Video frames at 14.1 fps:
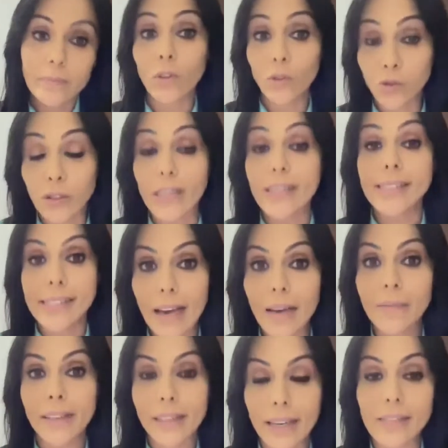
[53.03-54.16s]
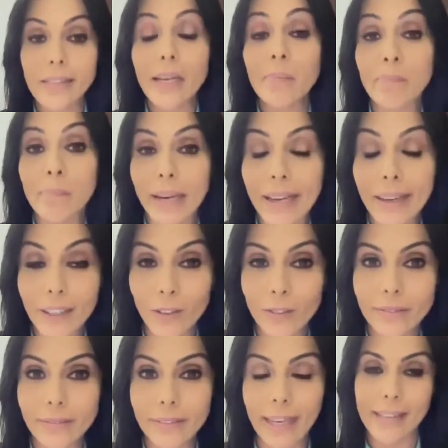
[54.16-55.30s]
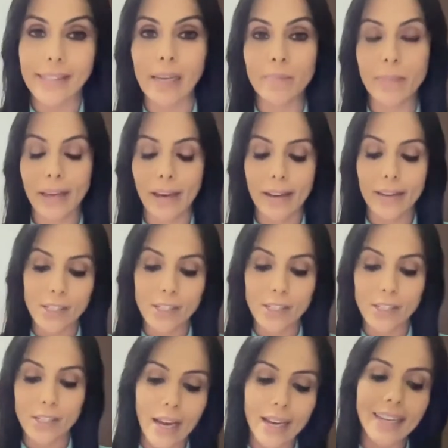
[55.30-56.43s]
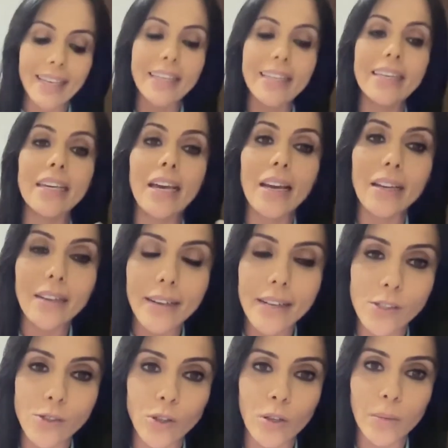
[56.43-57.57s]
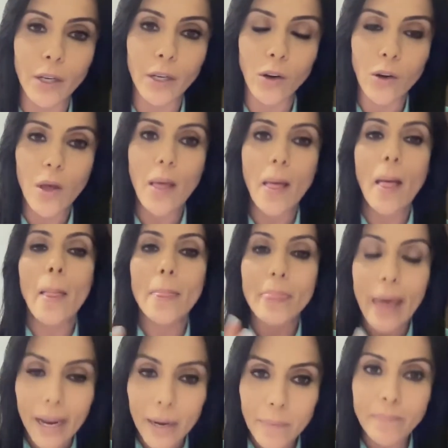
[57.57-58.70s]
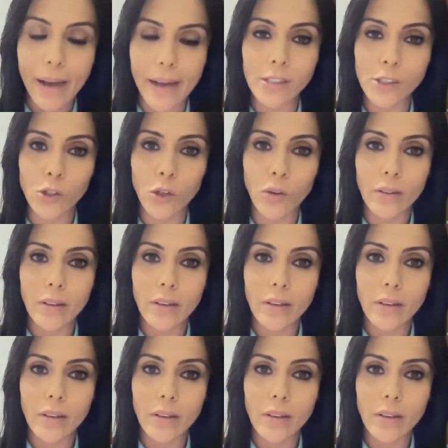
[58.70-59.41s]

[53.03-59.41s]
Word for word: usted sabe que es el Pleno de la Asamblea Nacional quien resolvió dar paso